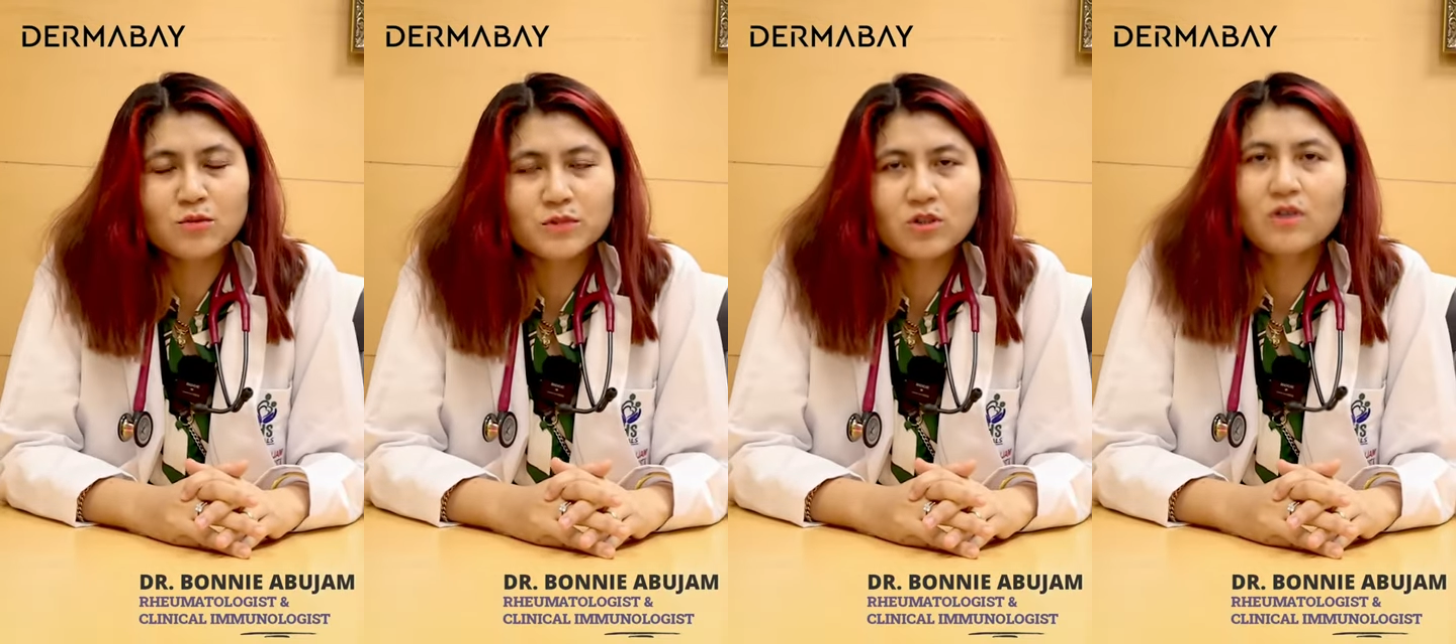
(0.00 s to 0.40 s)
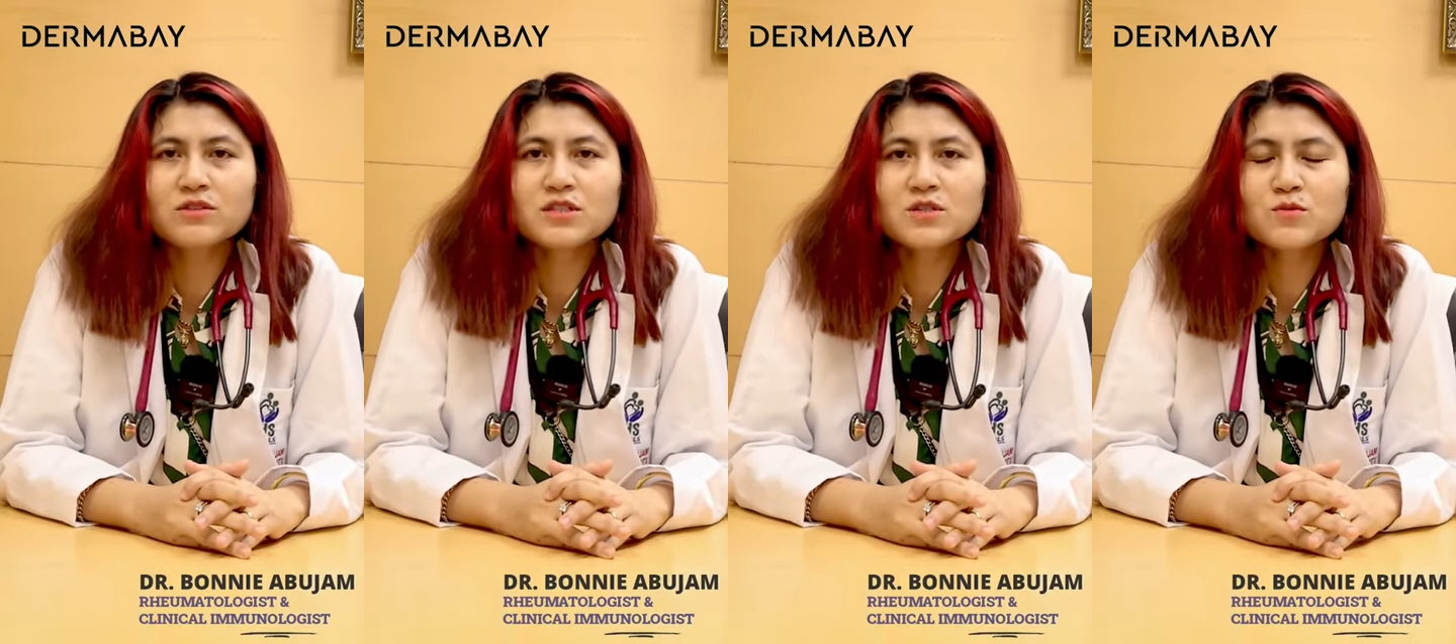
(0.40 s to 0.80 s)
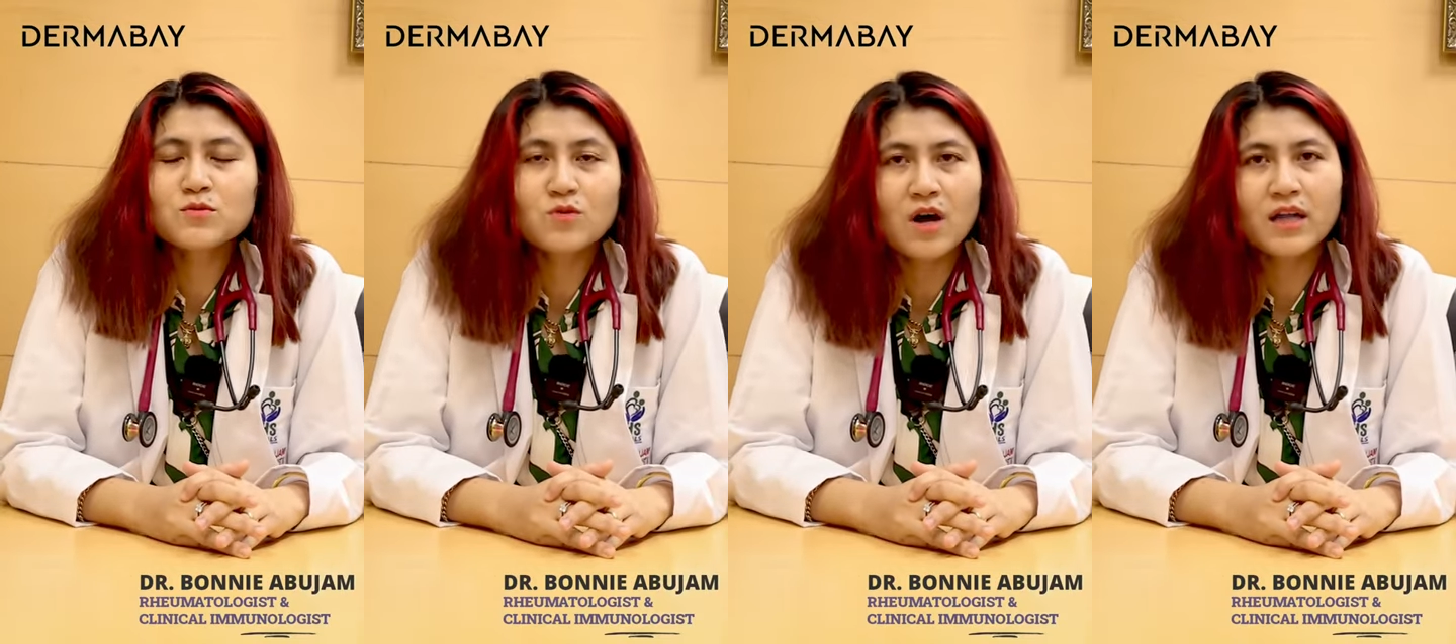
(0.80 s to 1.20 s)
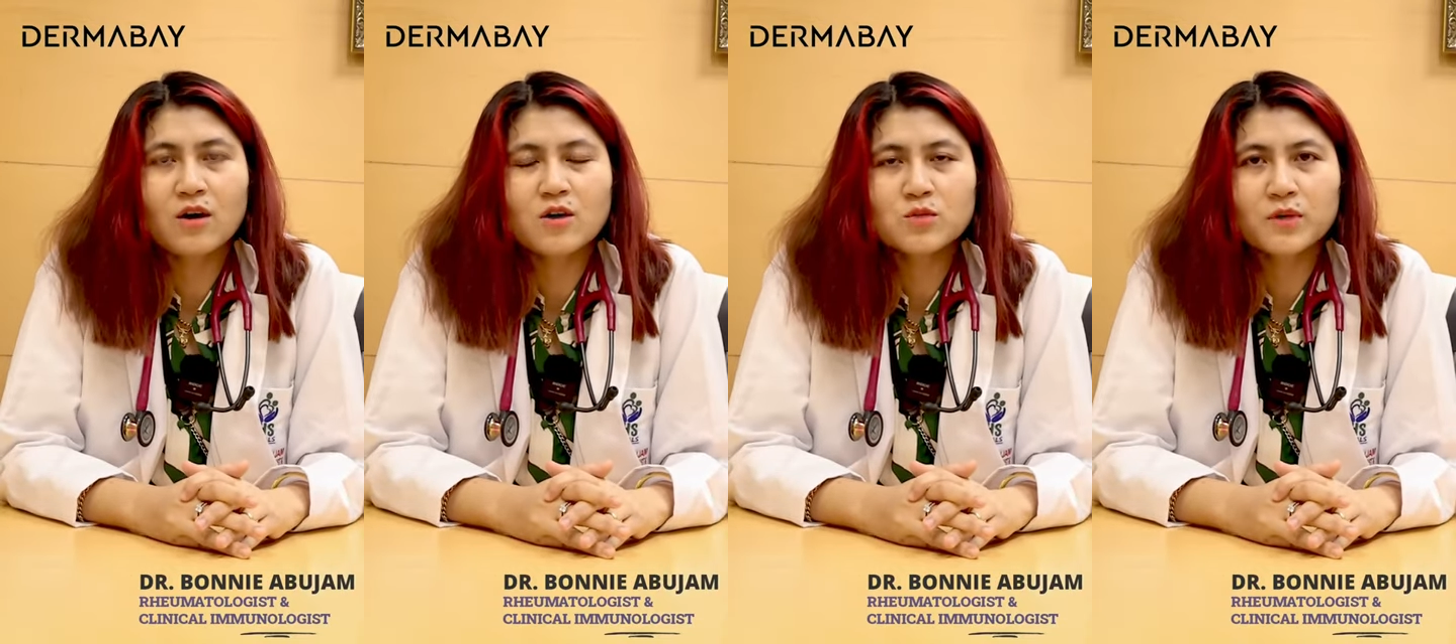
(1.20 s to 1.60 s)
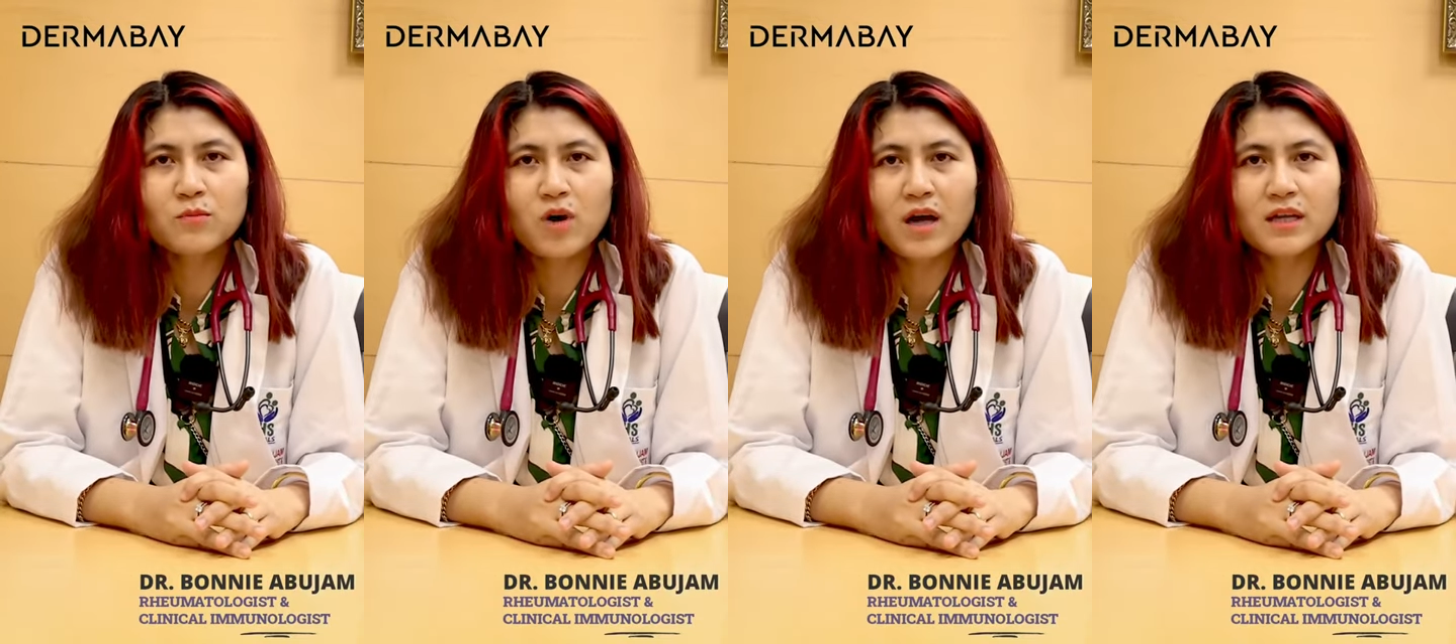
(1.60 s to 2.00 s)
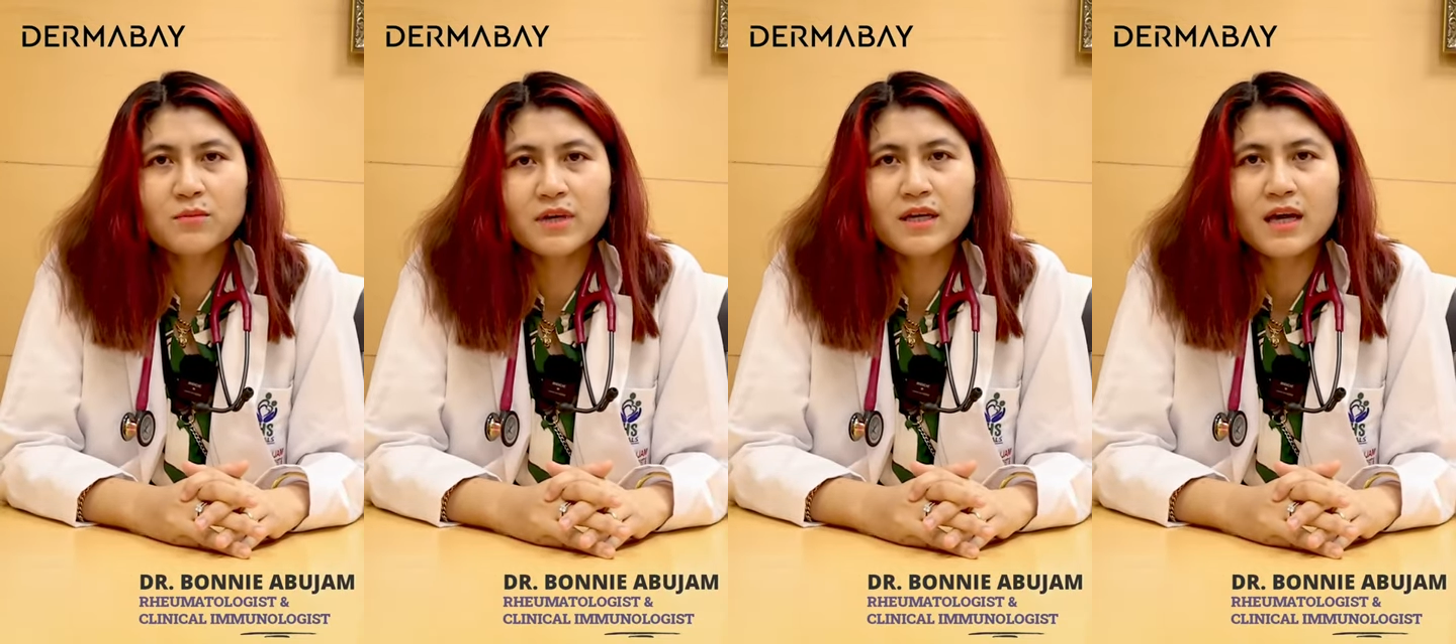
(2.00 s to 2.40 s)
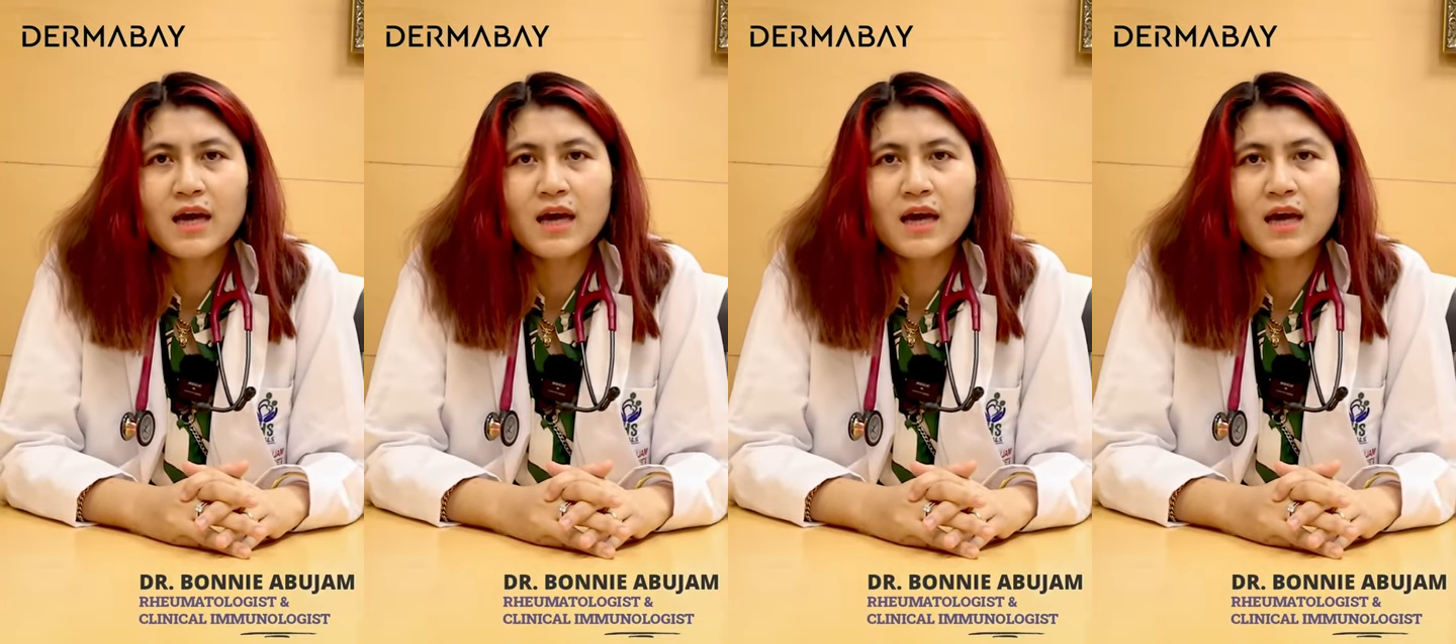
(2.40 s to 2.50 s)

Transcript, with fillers: रोमेटोलॉजिस्ट हूँ सुहाना हॉस्पिटल मोहाली में